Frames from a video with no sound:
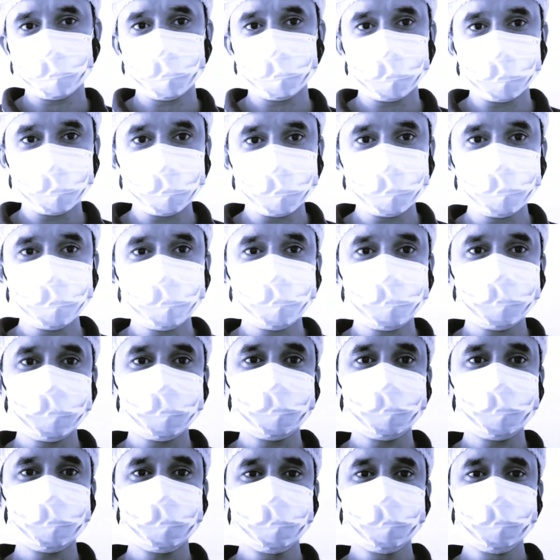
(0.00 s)
চাবিটি
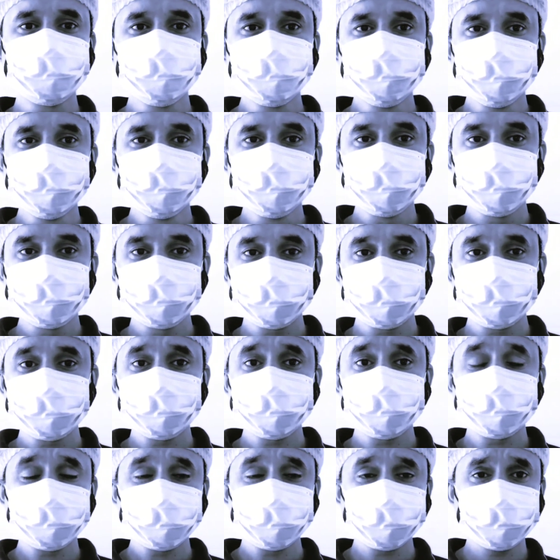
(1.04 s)
তাদের স্বাভাবিক
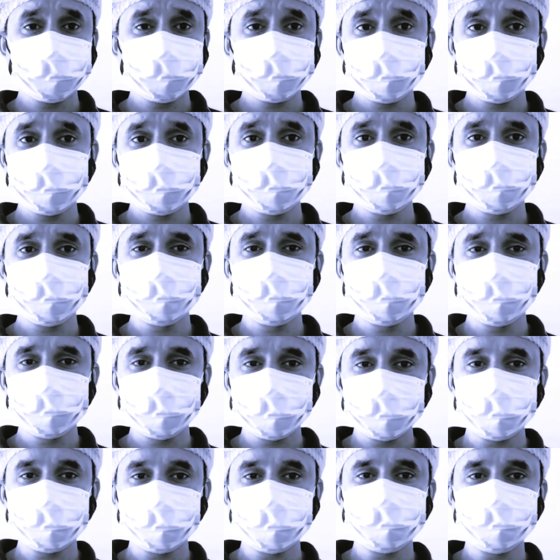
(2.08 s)
অবস্থায়
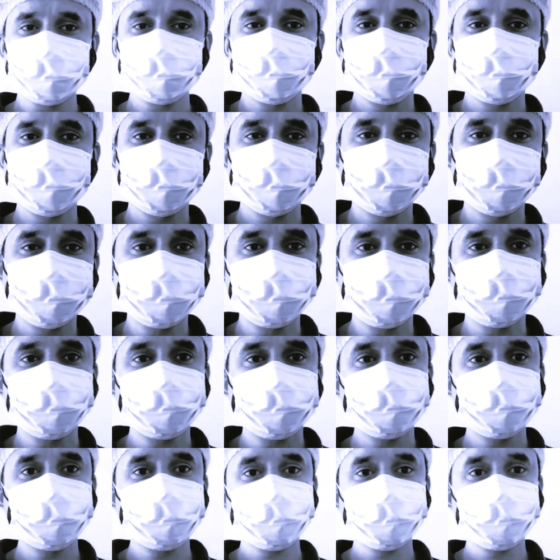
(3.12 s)
কার্বোহাইড্রেটগুলির
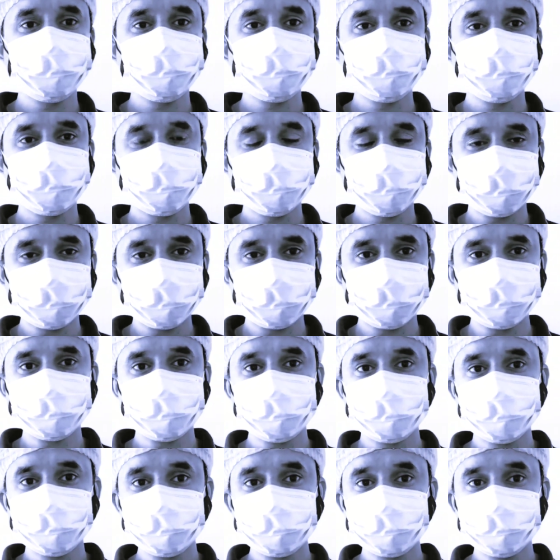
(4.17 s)
সাথে ফাইবার ব্যবহার
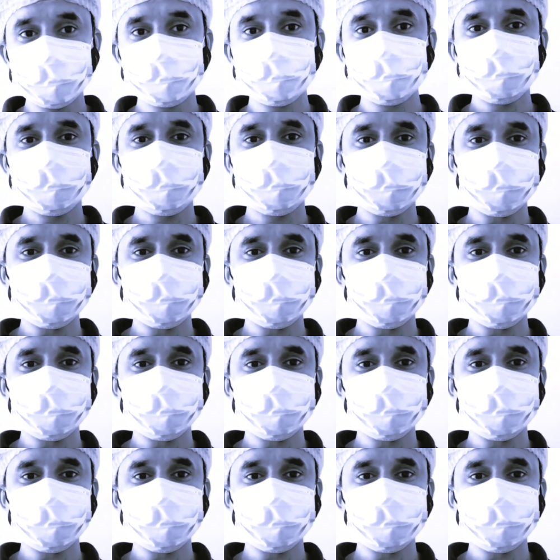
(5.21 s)
করে